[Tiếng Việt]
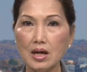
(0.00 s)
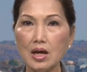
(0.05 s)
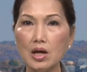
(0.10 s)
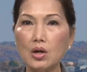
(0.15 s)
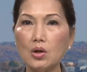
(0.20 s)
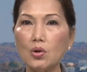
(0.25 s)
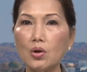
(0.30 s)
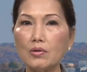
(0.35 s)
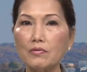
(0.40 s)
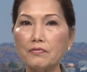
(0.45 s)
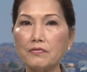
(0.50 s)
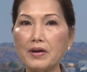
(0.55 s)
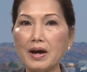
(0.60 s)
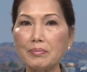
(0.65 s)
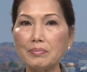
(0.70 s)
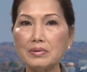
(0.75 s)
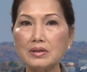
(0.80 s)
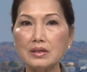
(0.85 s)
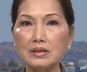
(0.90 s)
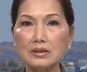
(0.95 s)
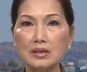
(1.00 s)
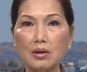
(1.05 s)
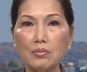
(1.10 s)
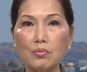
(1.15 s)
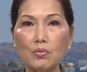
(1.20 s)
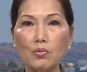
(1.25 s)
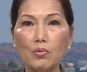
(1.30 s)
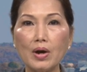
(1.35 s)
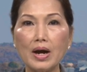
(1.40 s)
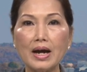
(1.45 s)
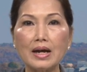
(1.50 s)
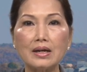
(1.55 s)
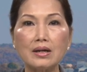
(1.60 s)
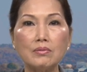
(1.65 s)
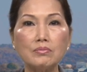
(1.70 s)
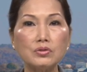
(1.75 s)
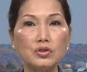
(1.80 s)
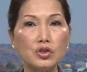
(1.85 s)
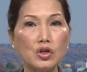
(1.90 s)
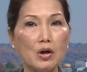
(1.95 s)
luật pháp được thông qua
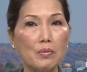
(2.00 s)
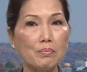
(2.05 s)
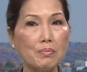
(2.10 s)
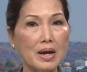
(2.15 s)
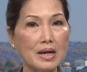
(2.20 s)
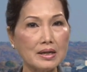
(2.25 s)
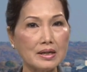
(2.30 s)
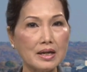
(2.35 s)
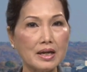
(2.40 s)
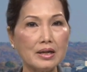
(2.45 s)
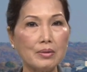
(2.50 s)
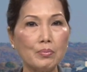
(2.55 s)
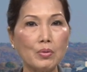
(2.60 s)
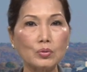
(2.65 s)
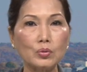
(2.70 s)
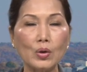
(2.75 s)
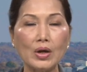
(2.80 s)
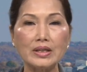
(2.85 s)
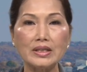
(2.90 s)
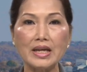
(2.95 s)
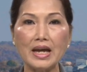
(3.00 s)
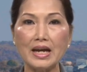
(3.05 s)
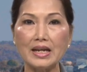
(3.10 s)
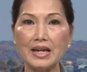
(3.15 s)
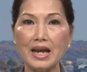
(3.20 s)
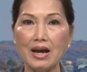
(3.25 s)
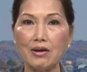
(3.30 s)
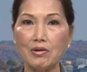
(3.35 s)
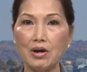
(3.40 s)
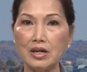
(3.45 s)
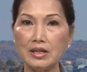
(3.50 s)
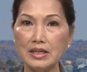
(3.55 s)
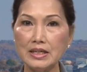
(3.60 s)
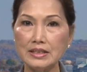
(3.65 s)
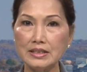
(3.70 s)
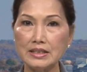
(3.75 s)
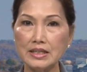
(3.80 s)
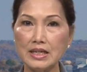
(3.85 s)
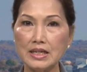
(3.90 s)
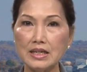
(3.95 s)
không cho bất kỳ một tòa nhà nào ở
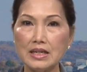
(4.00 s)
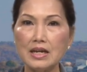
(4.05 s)
DC